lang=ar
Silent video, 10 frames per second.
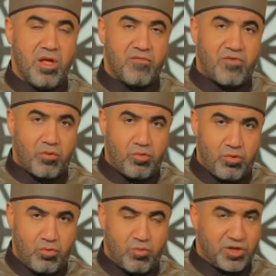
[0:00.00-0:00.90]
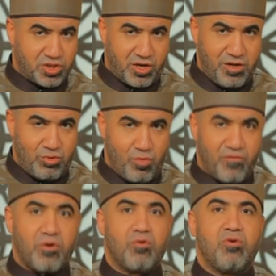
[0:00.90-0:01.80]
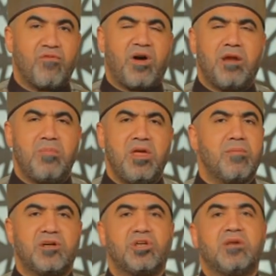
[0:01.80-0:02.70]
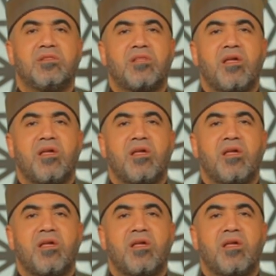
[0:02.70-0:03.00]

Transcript: فخذه واشتريته فخذه افعل به ما شئت